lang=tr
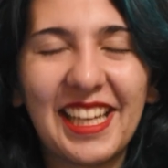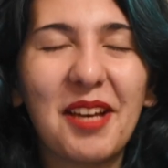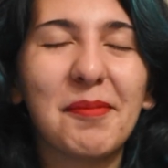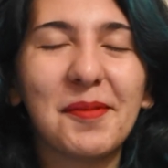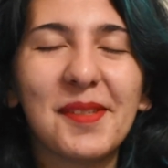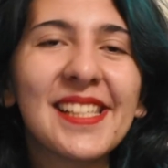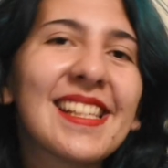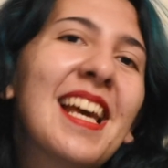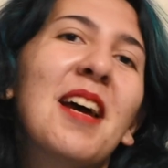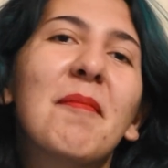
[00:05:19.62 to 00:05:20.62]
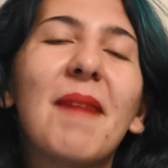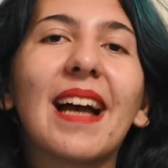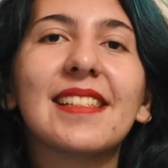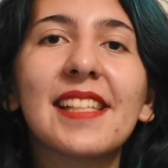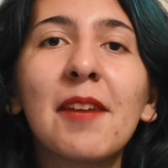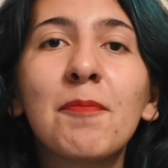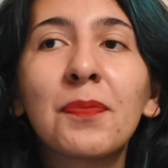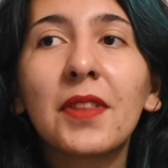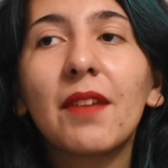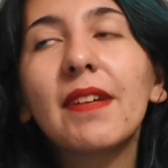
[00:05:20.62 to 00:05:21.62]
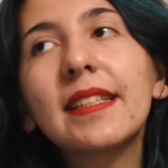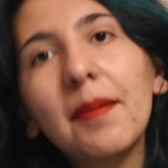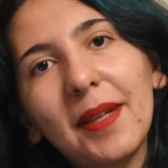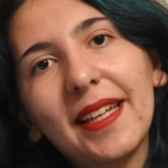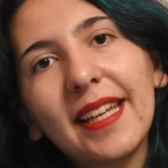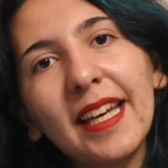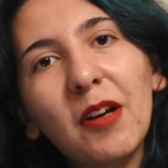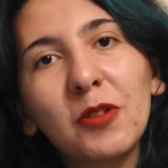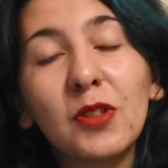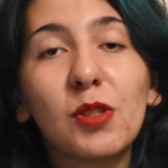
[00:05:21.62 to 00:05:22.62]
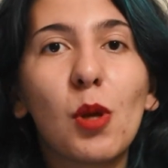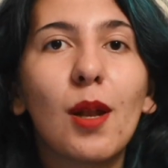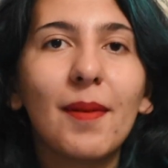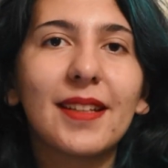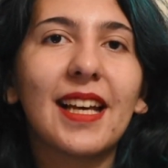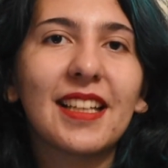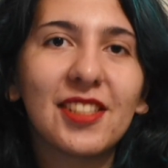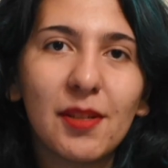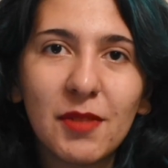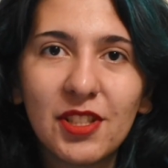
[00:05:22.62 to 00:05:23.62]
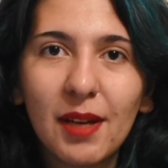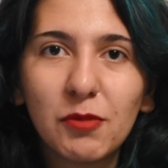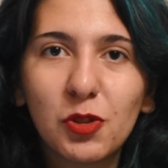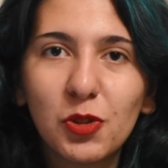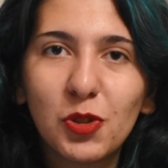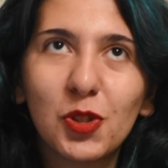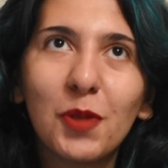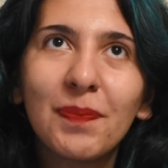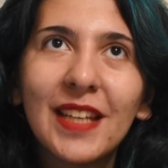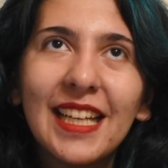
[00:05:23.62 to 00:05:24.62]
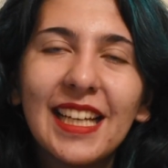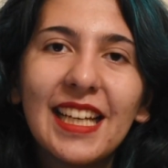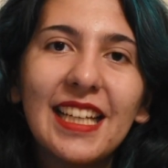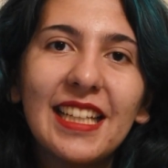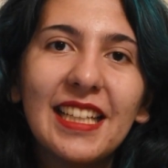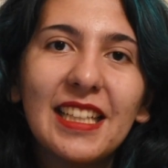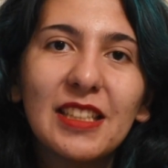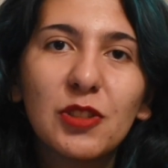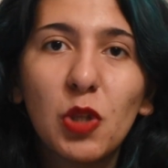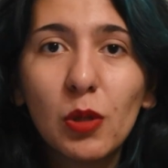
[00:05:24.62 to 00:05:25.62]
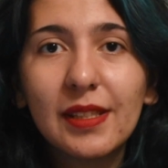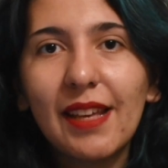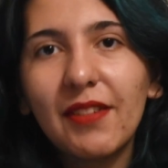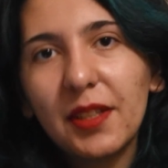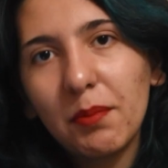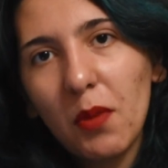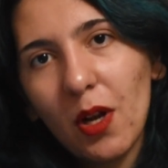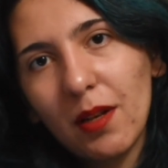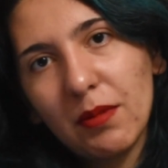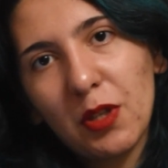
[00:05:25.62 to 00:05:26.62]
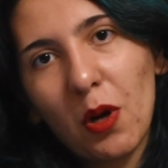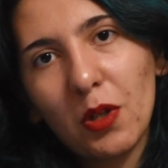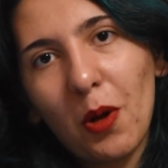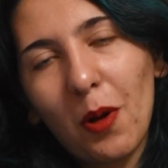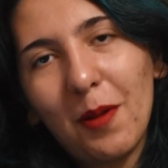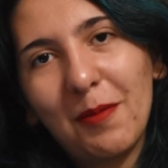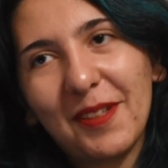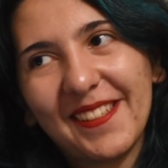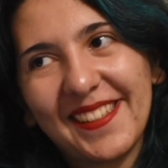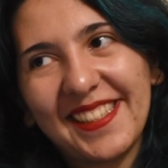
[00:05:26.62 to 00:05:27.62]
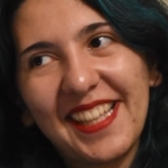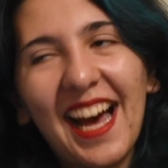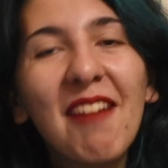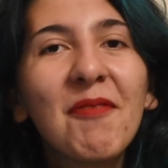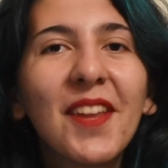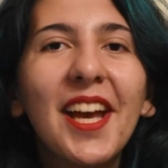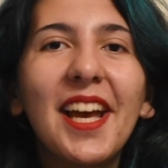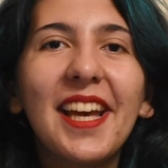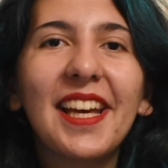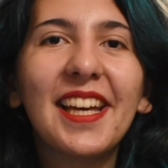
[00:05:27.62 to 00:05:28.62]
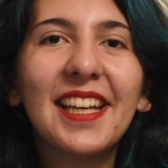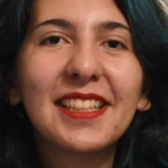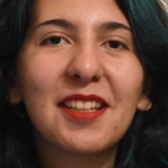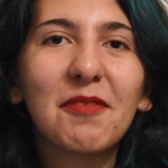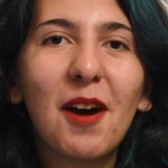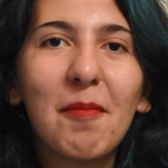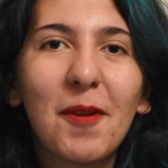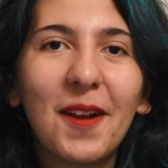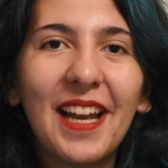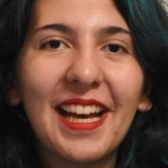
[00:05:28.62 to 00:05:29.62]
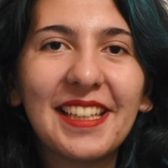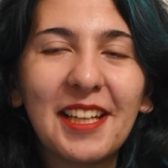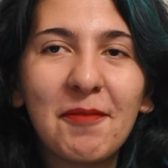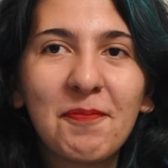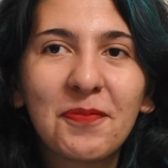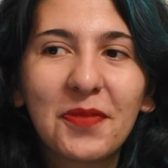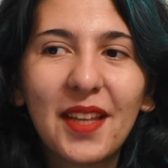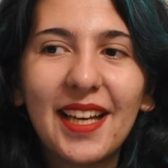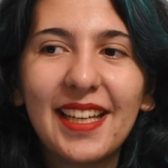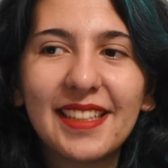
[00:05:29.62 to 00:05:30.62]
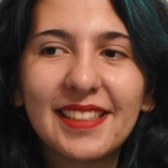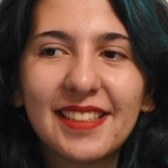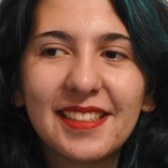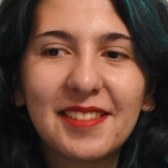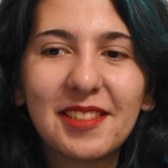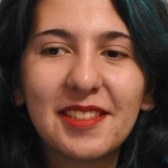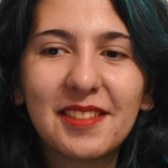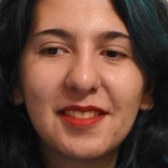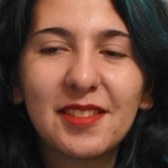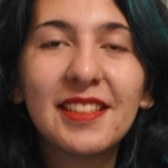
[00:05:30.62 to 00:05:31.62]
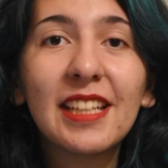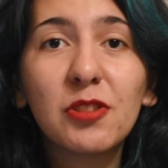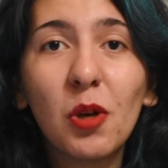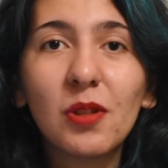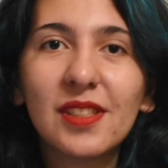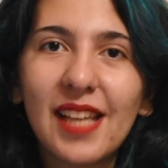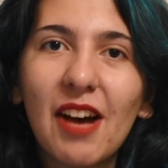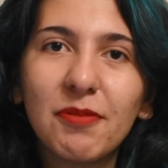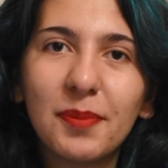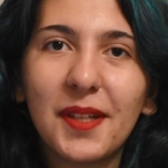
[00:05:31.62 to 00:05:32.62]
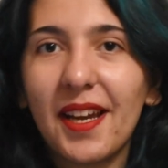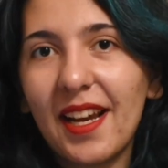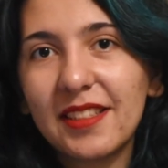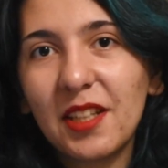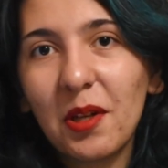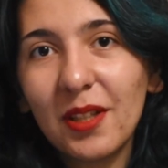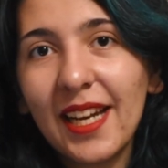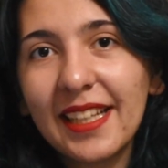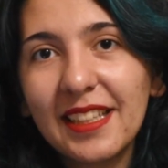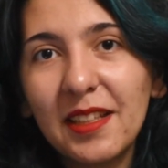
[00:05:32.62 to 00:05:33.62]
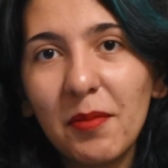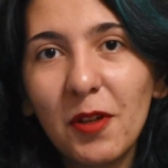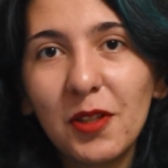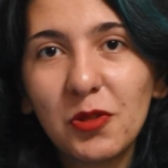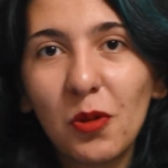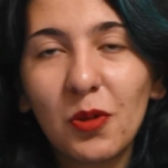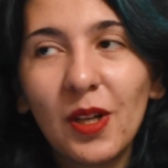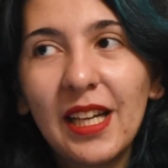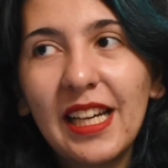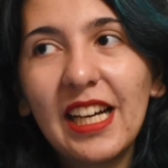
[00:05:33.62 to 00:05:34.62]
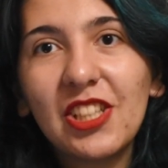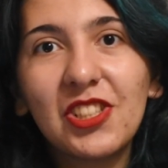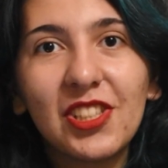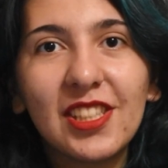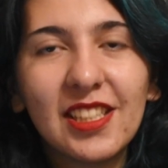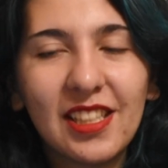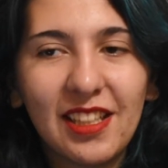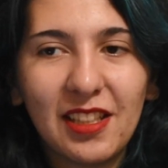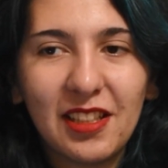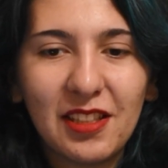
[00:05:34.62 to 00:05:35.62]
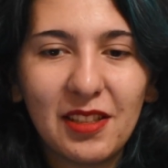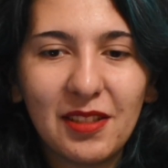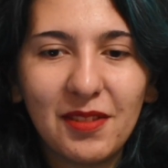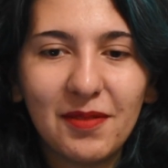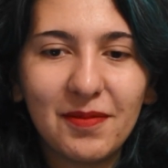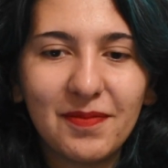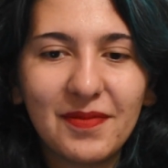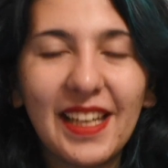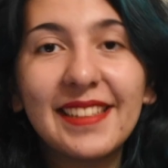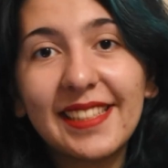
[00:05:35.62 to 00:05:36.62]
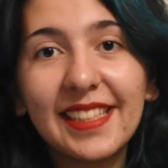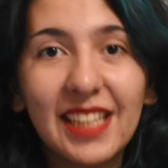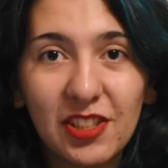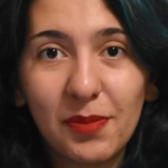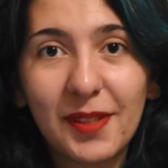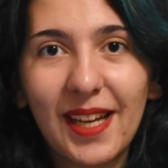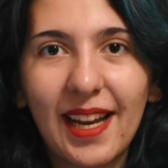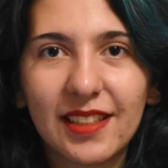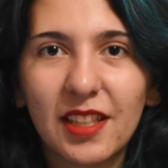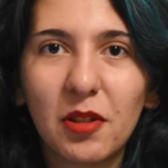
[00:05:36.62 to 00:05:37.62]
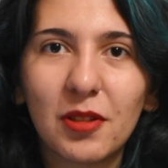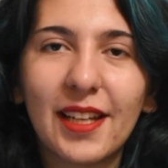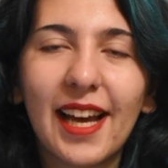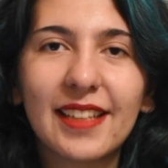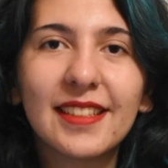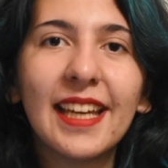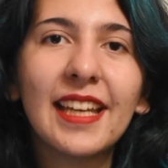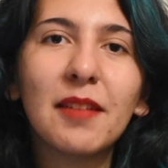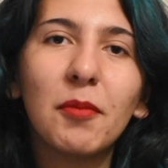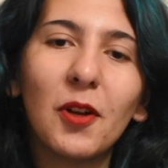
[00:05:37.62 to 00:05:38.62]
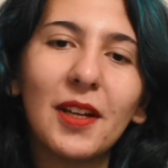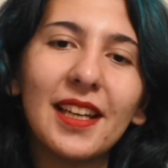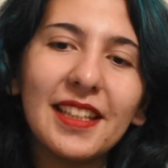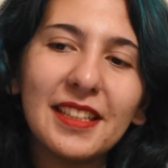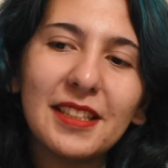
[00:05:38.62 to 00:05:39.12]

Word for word: hepimiz bence. Ve tabii ki onu da söylemeden geçemeyeceğim çünkü e, çok sevindim böyle bir rolde olmasına. E, ilk defa böyle hani e, ne çok saf bir karakter olarak ne de böyle çok aşırı e, entrikacı bir karakter olarak değil. Böyle e,